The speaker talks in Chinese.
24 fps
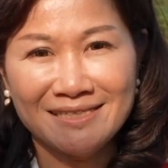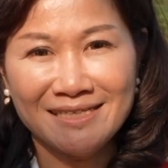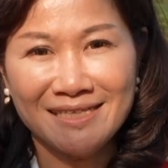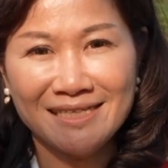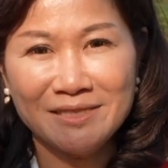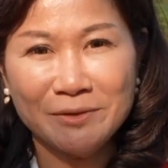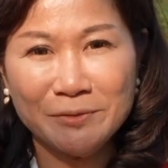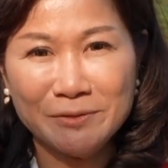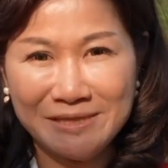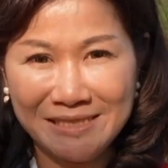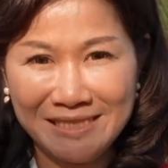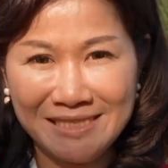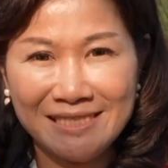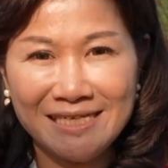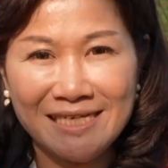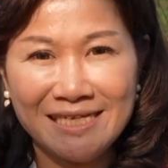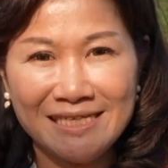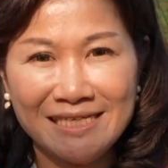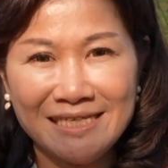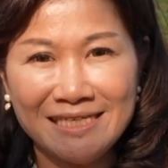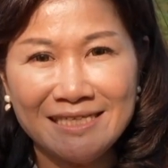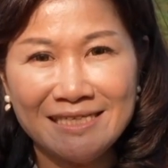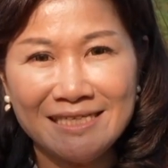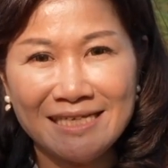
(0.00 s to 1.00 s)
那有吉
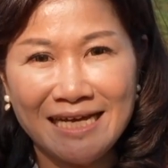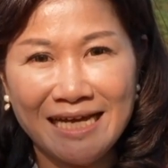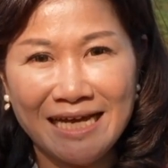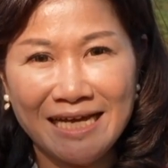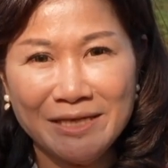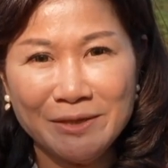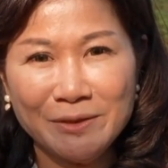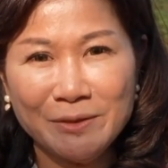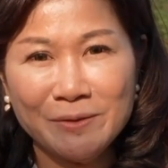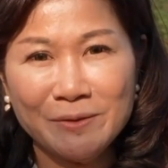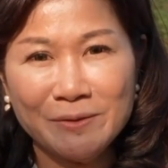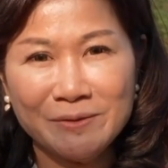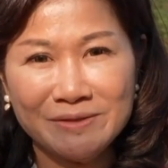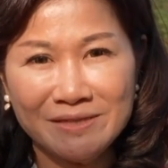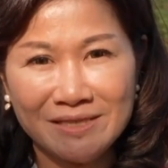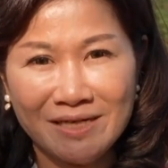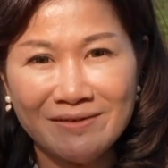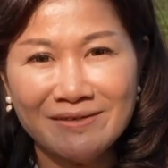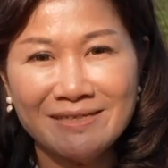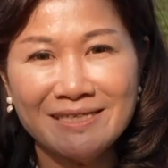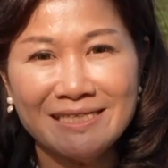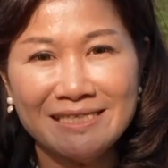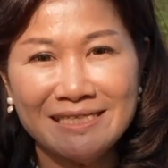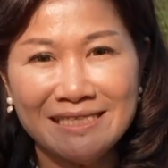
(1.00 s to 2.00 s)
野樱，还有
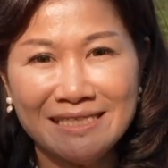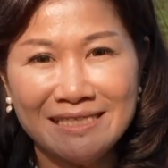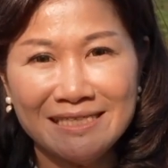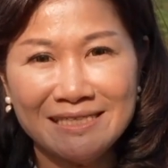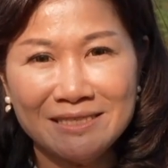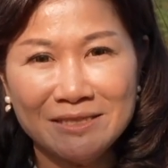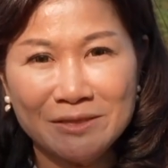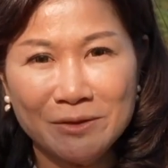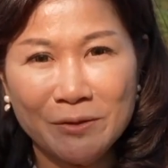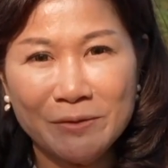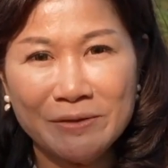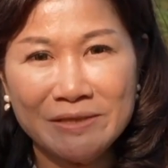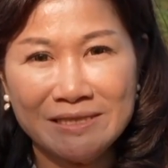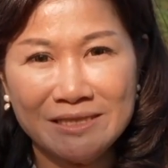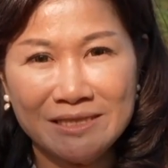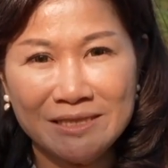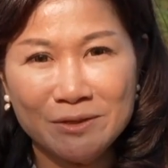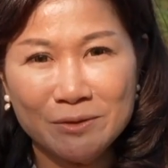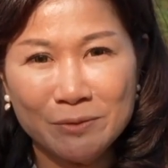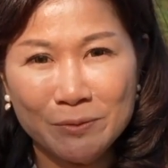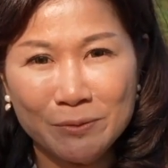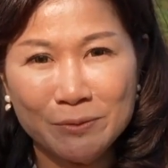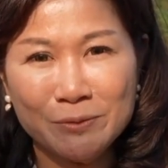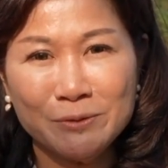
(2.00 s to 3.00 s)
昭和樱，都已
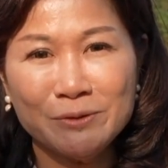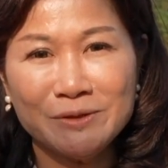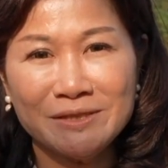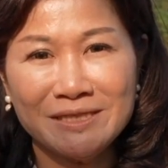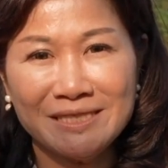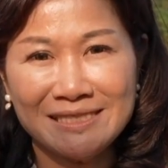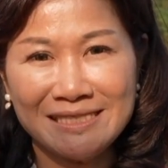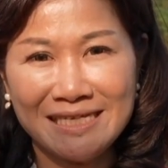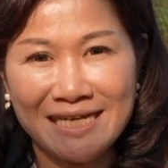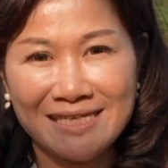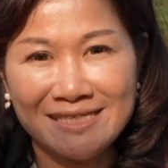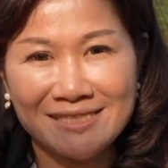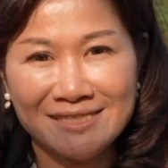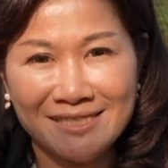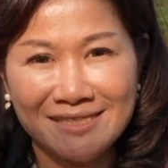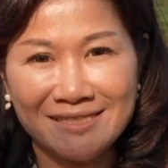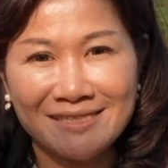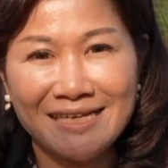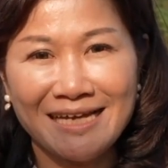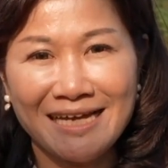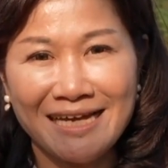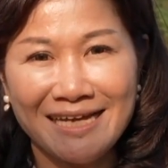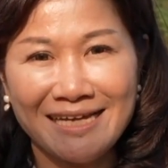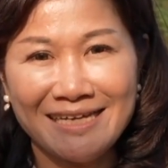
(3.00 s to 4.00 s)
经陆续的在
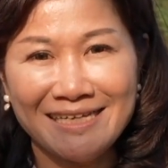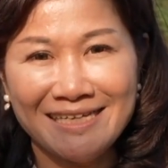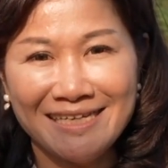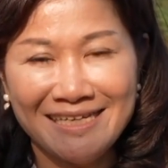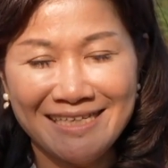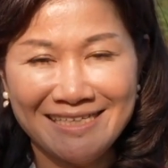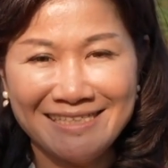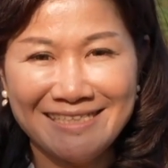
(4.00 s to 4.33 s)
盛开。